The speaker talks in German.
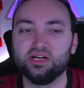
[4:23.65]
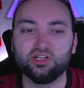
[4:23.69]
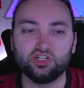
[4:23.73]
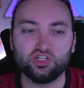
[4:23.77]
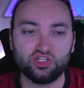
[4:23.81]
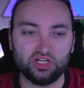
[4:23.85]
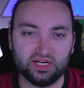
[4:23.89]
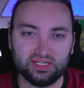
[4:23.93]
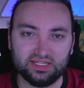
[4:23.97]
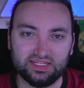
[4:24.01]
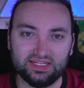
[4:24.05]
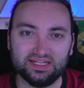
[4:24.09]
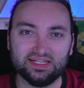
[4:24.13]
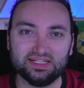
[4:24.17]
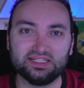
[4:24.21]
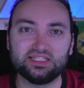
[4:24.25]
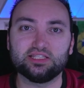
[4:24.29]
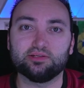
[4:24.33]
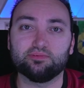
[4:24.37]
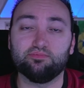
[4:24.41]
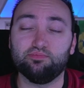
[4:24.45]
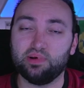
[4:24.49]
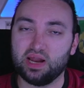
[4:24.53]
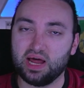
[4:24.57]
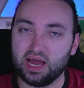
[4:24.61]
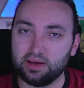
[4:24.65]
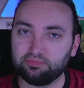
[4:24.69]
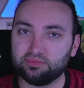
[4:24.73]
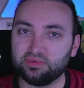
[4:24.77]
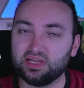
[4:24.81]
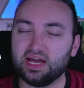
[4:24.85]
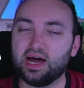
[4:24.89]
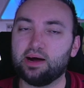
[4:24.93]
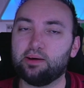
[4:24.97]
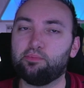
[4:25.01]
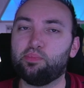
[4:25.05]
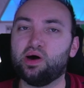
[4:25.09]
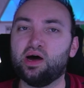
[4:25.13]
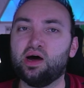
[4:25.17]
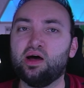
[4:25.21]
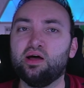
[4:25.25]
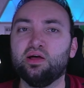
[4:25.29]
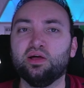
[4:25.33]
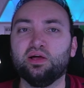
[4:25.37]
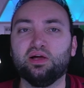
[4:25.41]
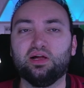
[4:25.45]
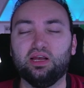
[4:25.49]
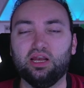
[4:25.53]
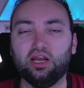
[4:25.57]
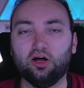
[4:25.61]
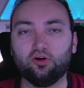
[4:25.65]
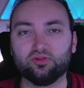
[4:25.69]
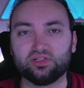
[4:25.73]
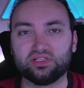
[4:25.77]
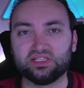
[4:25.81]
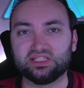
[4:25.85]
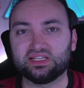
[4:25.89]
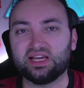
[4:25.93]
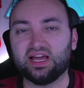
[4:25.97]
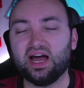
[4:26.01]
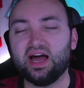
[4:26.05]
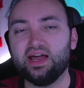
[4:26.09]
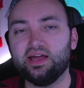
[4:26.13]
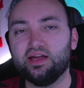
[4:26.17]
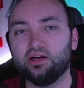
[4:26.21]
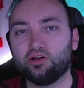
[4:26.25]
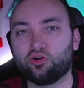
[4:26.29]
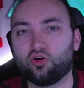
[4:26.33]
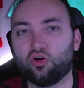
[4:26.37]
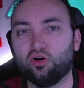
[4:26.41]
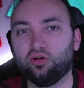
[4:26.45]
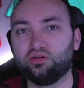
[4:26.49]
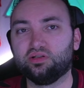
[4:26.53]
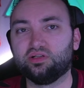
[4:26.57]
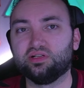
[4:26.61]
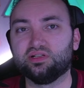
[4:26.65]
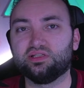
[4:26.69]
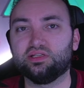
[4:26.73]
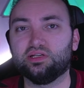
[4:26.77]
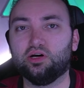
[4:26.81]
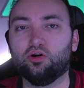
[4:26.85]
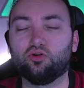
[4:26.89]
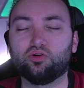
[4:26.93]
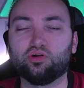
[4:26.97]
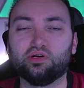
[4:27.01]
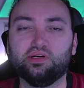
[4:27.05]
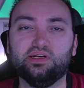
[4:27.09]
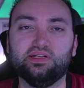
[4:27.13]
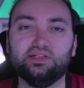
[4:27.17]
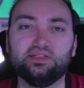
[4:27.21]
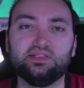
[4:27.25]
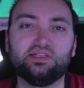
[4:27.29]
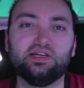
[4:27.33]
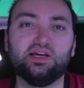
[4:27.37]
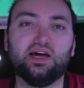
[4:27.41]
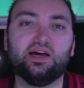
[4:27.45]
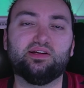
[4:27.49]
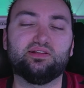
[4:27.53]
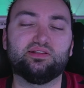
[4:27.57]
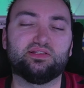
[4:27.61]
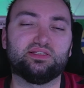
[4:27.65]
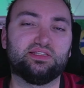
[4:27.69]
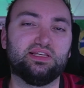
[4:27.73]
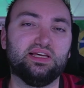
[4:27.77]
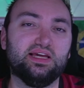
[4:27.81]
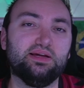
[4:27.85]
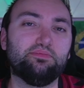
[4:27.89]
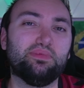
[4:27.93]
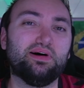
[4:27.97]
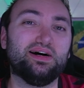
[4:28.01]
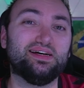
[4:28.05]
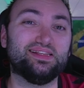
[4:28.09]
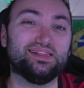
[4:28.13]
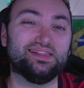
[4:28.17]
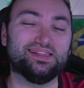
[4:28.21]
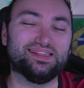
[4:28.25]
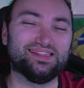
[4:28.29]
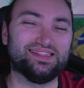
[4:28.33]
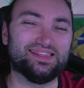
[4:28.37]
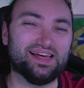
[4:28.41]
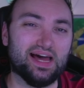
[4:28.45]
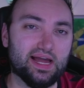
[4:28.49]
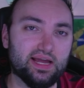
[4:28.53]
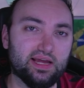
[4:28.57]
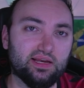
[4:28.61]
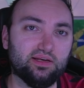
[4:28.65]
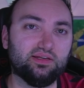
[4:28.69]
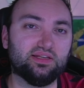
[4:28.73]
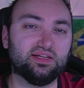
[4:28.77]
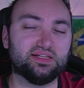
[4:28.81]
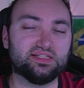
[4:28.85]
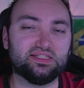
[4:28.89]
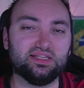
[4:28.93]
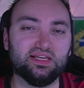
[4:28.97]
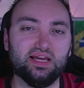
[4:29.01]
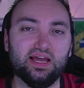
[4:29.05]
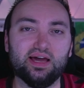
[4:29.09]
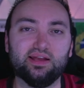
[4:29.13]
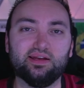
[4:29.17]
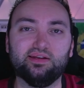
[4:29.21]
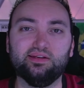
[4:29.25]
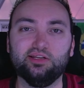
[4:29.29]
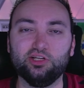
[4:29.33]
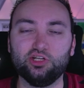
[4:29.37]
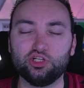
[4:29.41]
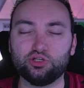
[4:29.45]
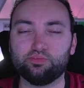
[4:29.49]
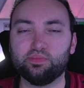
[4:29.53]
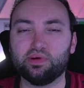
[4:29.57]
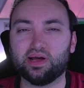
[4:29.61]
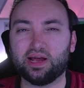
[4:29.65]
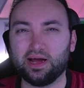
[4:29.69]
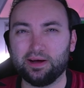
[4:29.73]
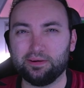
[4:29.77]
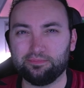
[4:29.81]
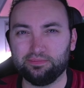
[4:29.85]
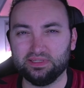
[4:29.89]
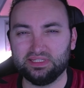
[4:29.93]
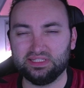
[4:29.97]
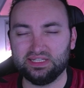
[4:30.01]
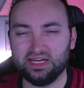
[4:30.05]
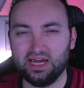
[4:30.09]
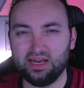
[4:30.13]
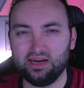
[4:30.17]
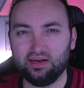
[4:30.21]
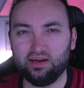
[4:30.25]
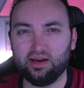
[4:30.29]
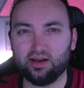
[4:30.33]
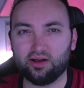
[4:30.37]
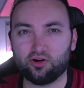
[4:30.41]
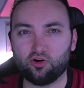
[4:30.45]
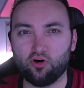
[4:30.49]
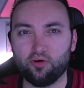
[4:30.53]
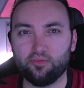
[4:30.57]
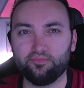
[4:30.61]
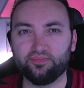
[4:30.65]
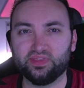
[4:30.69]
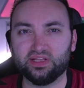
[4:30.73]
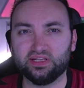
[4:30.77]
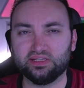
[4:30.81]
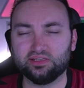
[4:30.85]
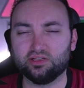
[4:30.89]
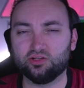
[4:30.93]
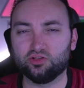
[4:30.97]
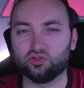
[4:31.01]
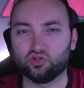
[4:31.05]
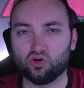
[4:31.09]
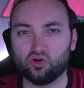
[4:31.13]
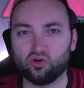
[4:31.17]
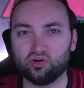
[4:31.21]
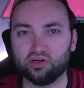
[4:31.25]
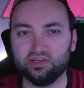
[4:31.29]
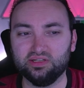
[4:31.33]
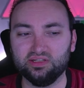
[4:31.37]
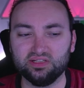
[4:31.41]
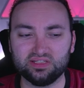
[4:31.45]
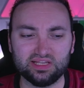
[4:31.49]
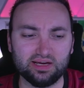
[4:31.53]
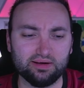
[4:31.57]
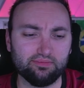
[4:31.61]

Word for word: Stand jetzt bleibt er aber. Laut Sky könnte es auch ein internes Thema sein, dass er nicht mehr kapital Kapitän in der kommenden Saison ist.